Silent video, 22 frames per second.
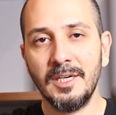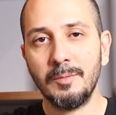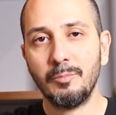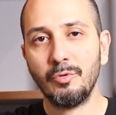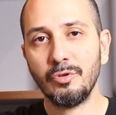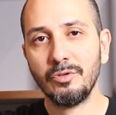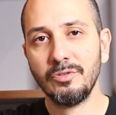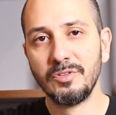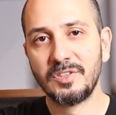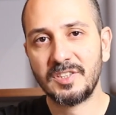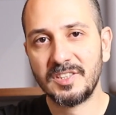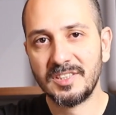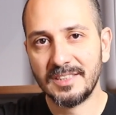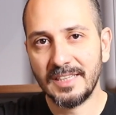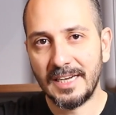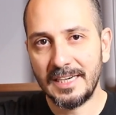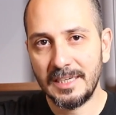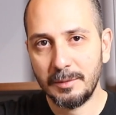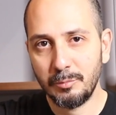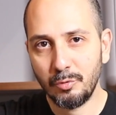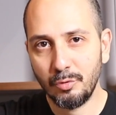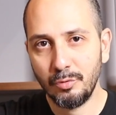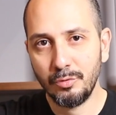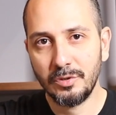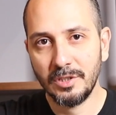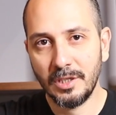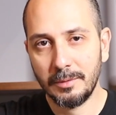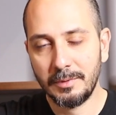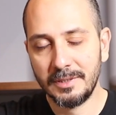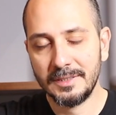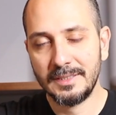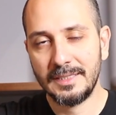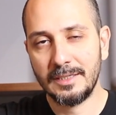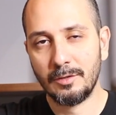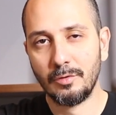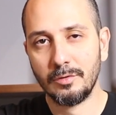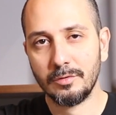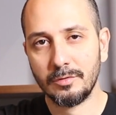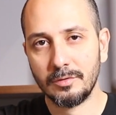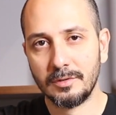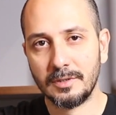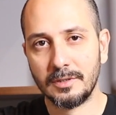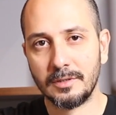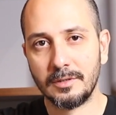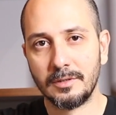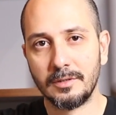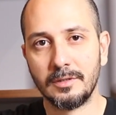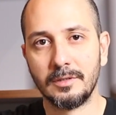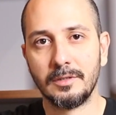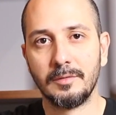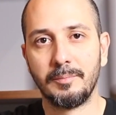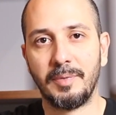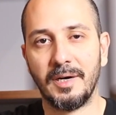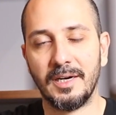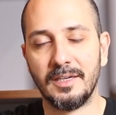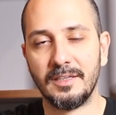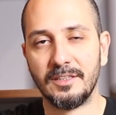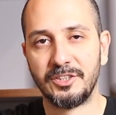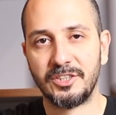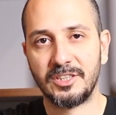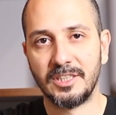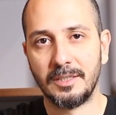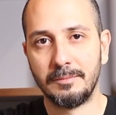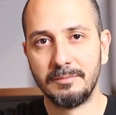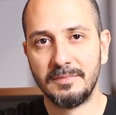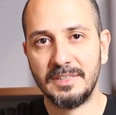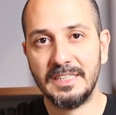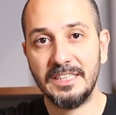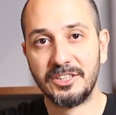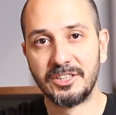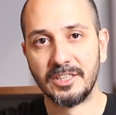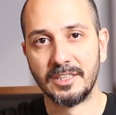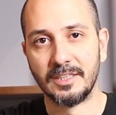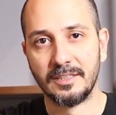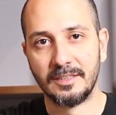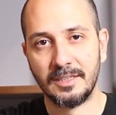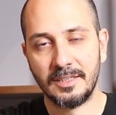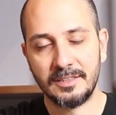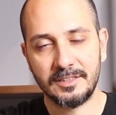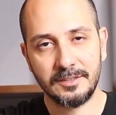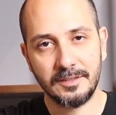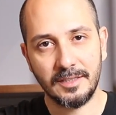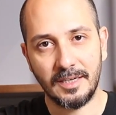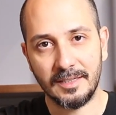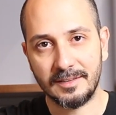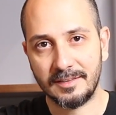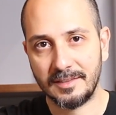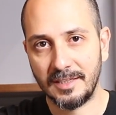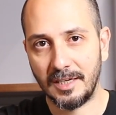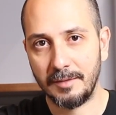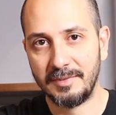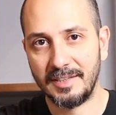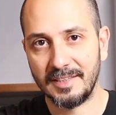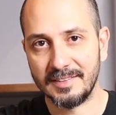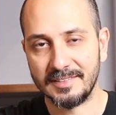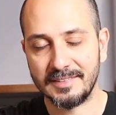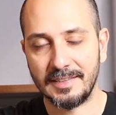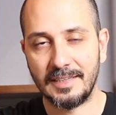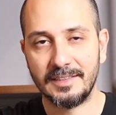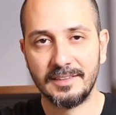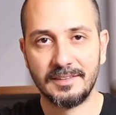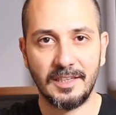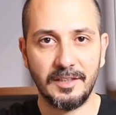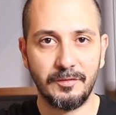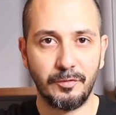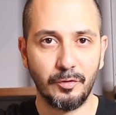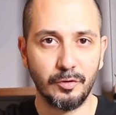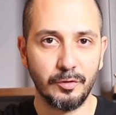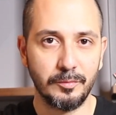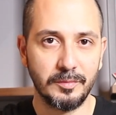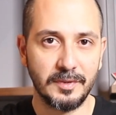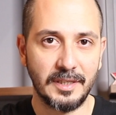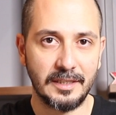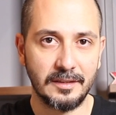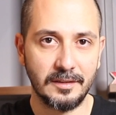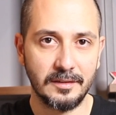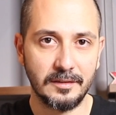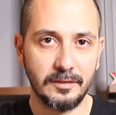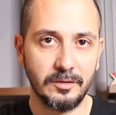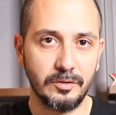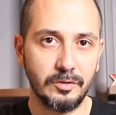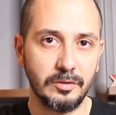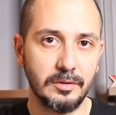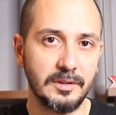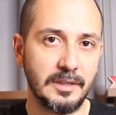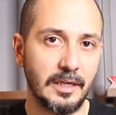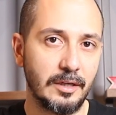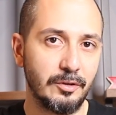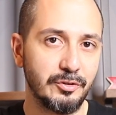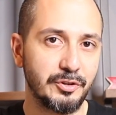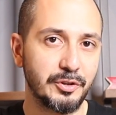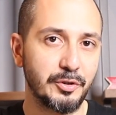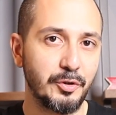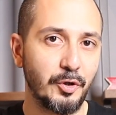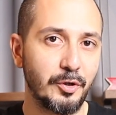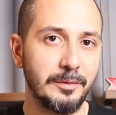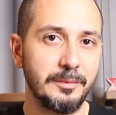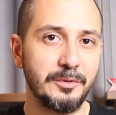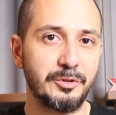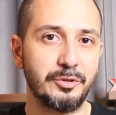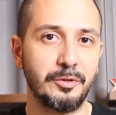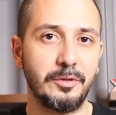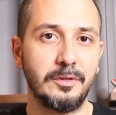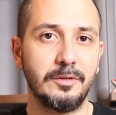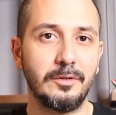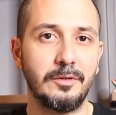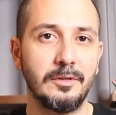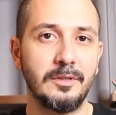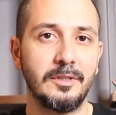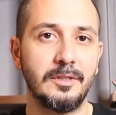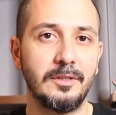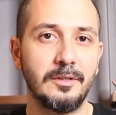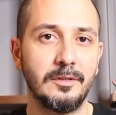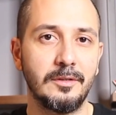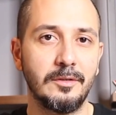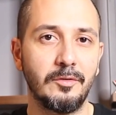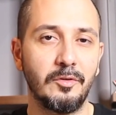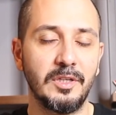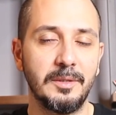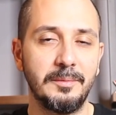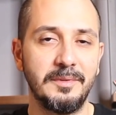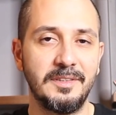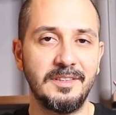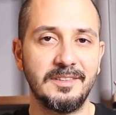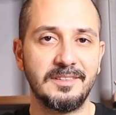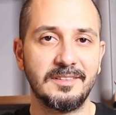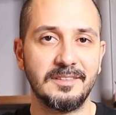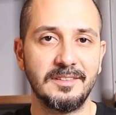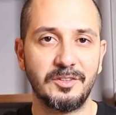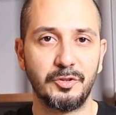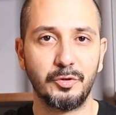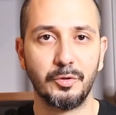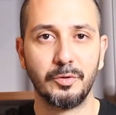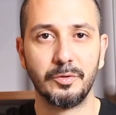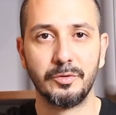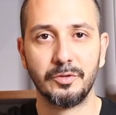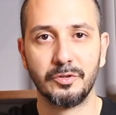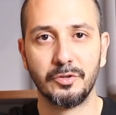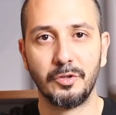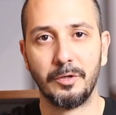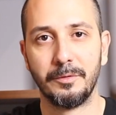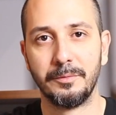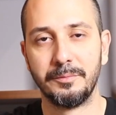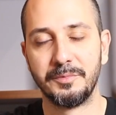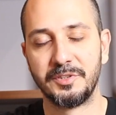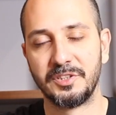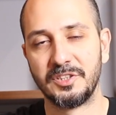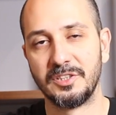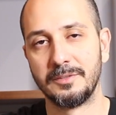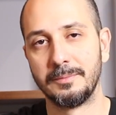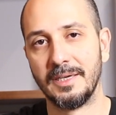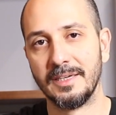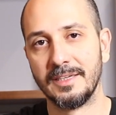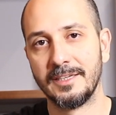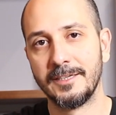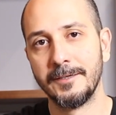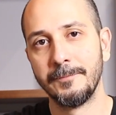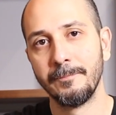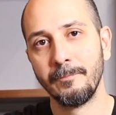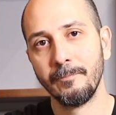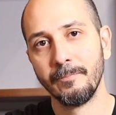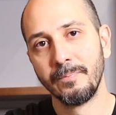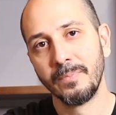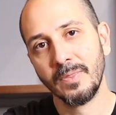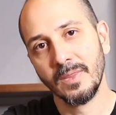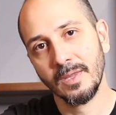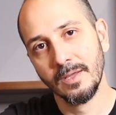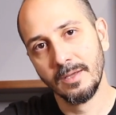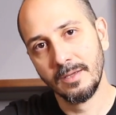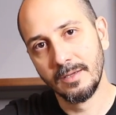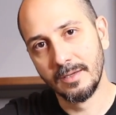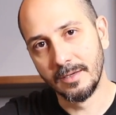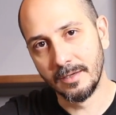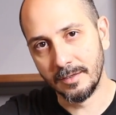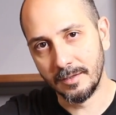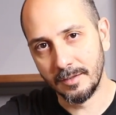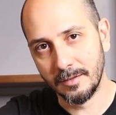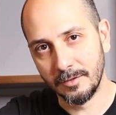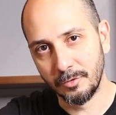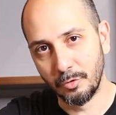Bugün sizlerle bu uygulamanın ne olduğunu e, paylaşacağım, ne işe yarar. Hatta biraz kendi telefonumdan daha önce görmemiş e, olabilirsiniz, çoğunuz görmemiştir belki. E,